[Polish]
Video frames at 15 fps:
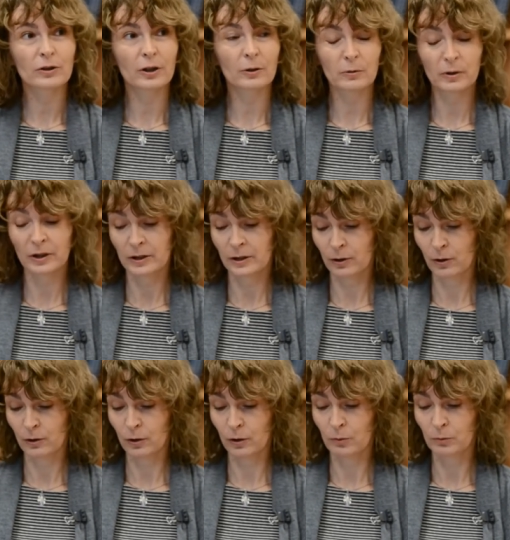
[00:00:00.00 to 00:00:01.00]
się
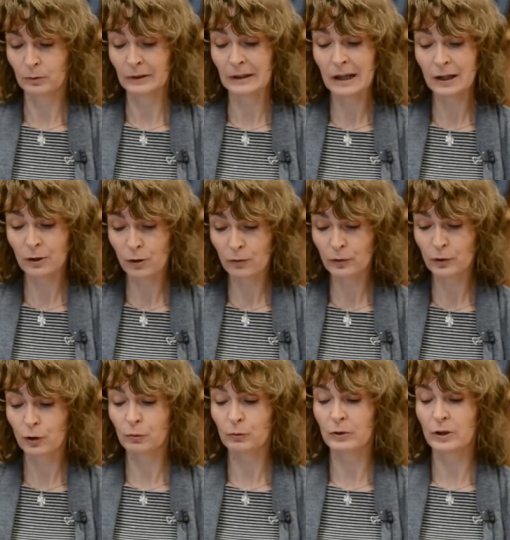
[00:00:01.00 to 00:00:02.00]
historią najnowszą,